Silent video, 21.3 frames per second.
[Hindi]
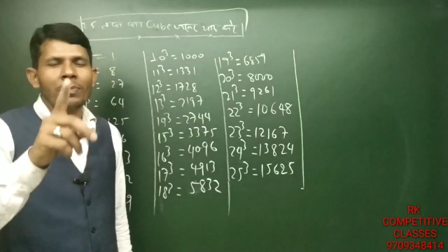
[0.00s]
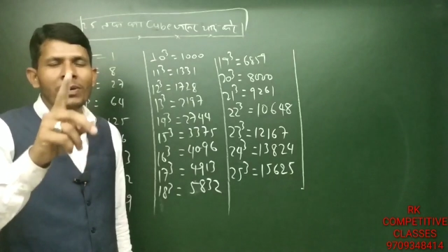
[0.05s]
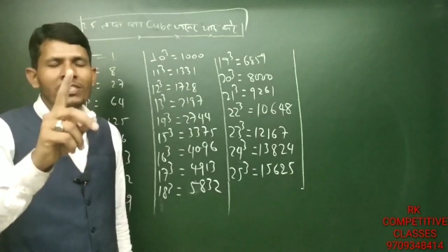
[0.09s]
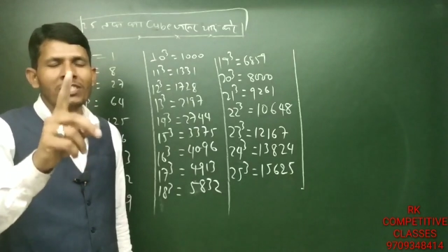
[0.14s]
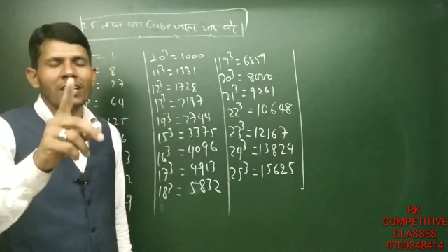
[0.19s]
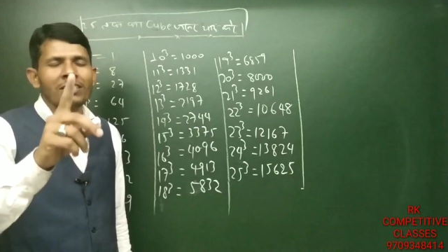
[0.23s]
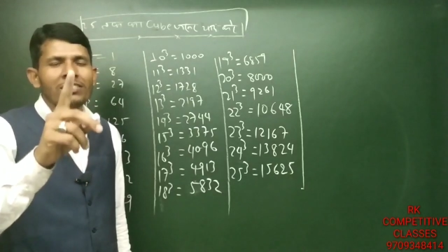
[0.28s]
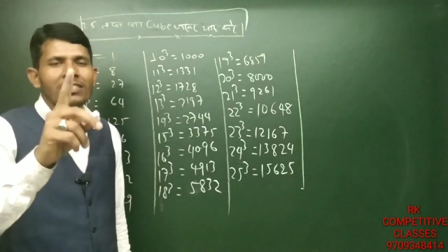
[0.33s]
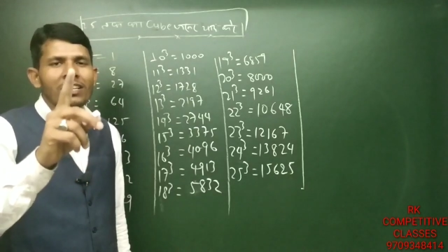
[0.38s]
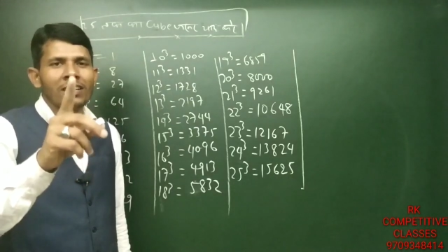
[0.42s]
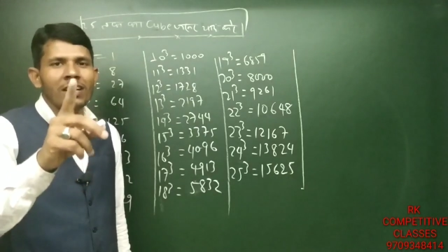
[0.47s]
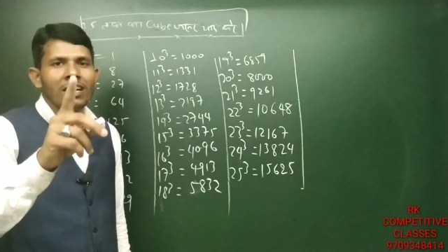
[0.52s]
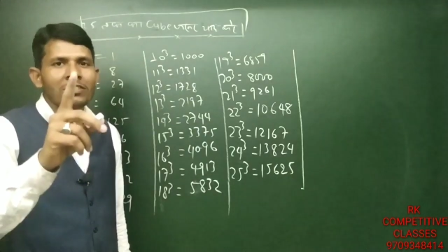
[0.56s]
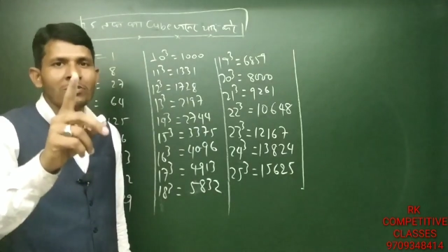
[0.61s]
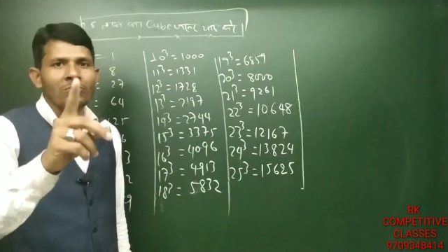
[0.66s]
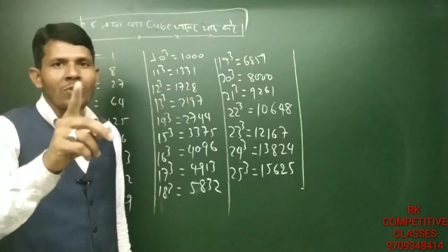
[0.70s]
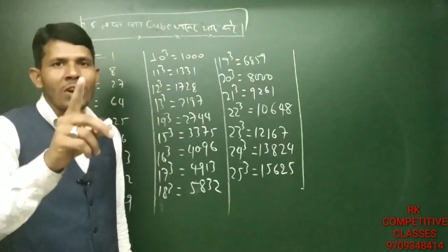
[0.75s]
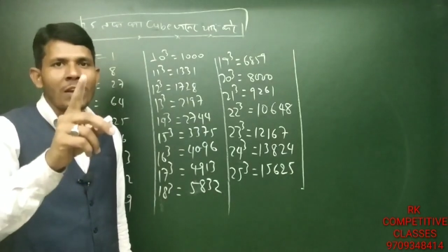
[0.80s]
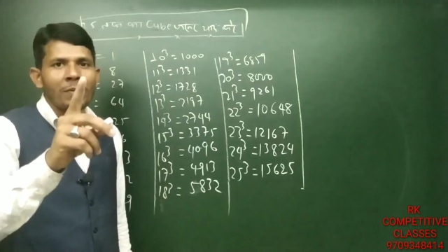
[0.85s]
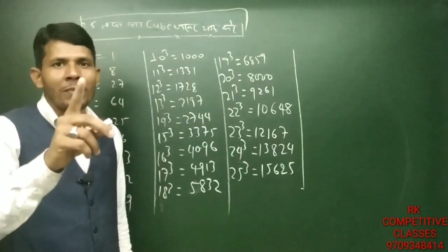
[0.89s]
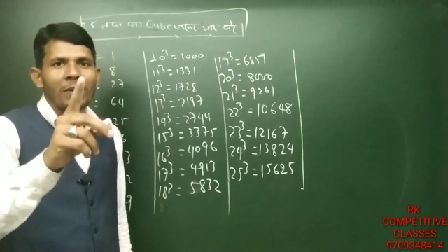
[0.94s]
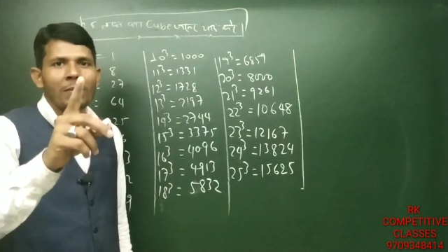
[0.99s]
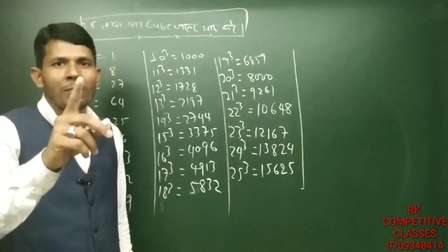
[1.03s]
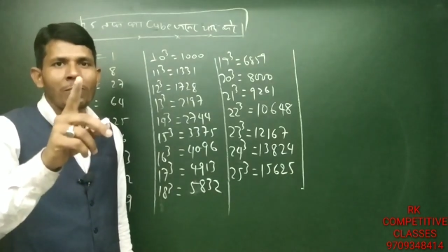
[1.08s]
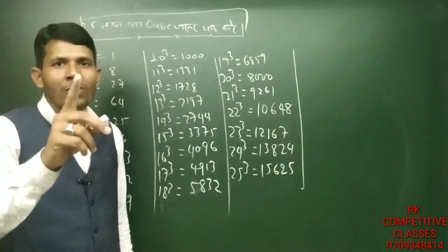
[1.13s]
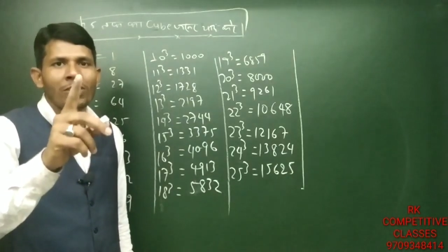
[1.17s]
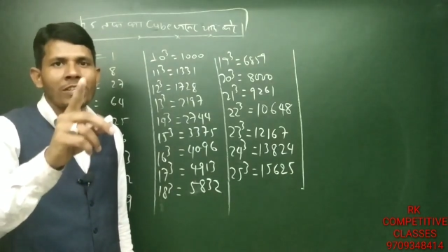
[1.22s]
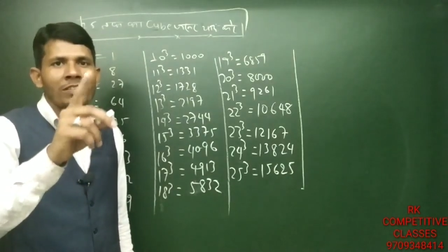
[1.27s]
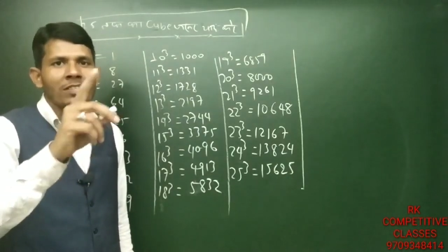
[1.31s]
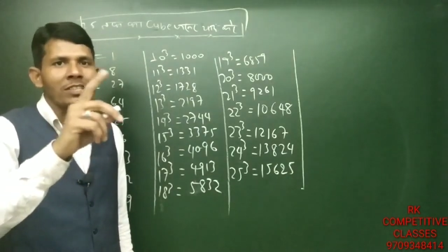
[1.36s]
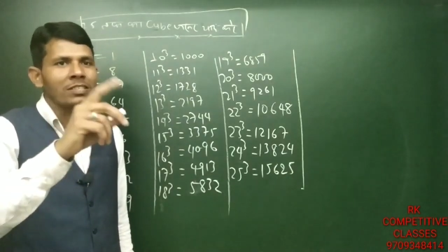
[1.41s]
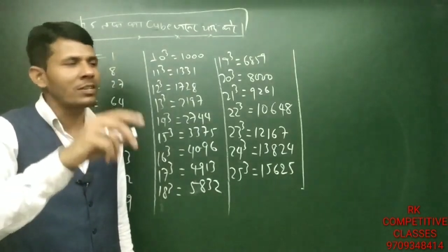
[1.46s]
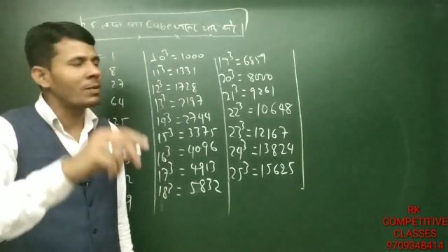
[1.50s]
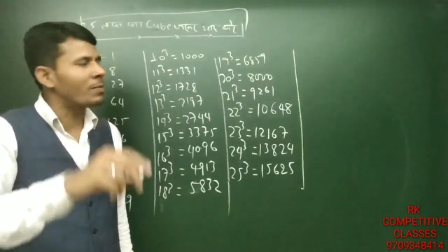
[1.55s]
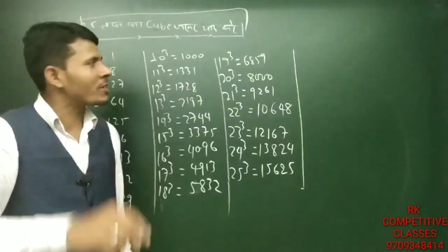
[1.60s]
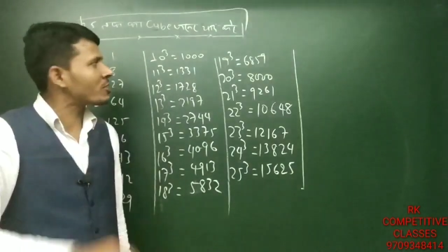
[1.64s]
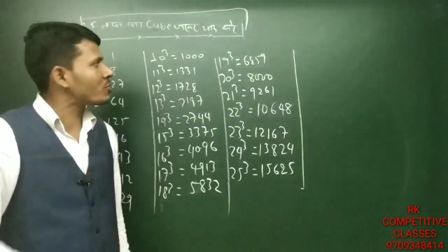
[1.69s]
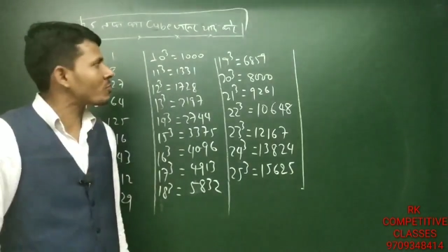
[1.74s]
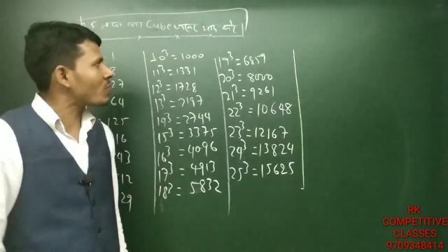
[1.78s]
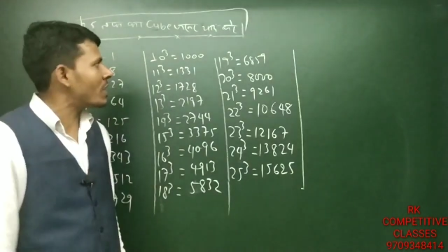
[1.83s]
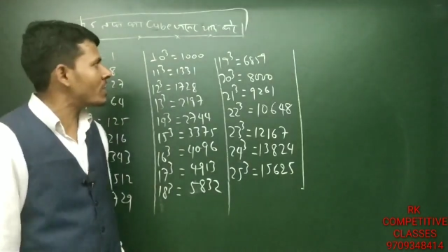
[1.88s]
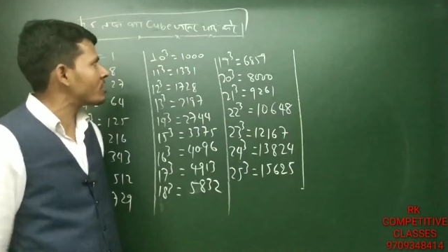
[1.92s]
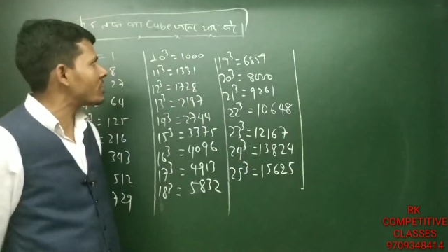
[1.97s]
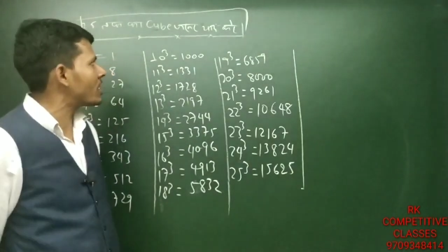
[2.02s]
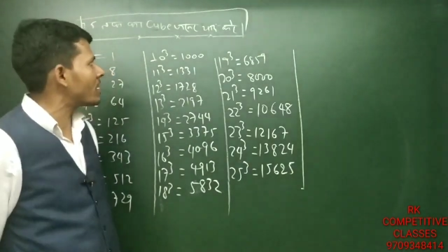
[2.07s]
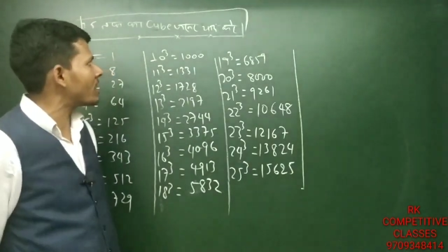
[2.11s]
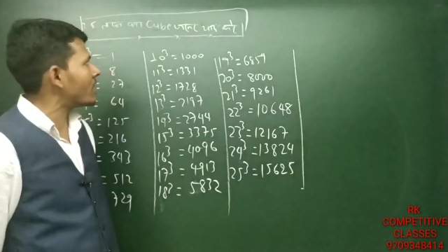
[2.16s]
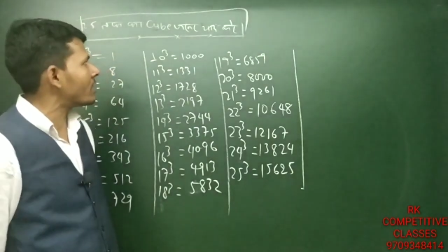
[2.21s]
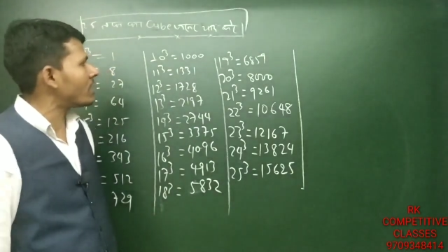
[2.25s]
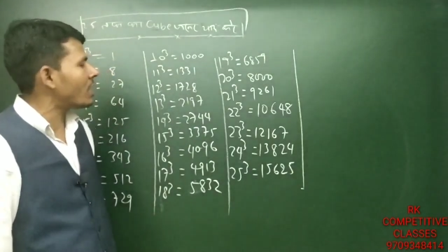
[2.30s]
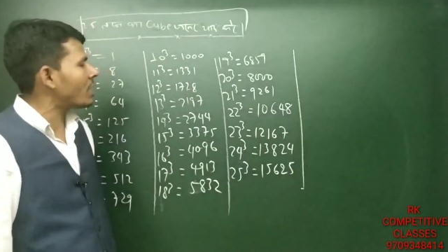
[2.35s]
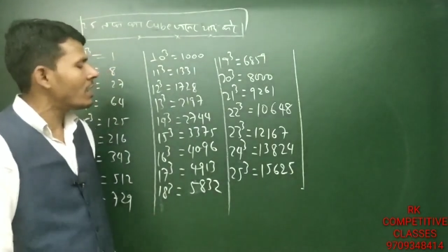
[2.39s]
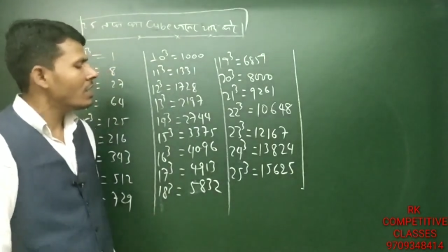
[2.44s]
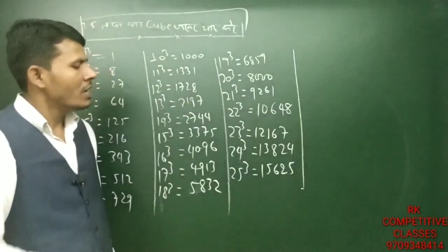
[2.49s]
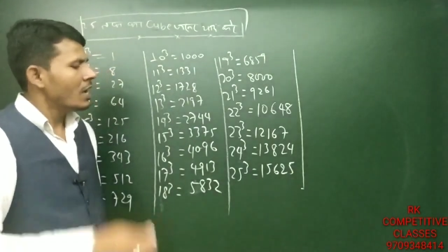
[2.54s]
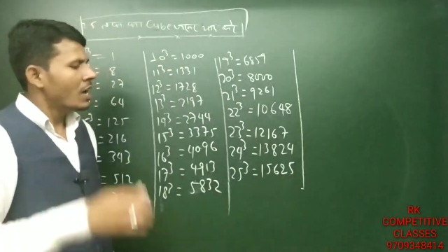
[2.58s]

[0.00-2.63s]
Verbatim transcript: 50 तक का स्क्वायर भी हम बोले थे जब स्क्वायर चल रहा था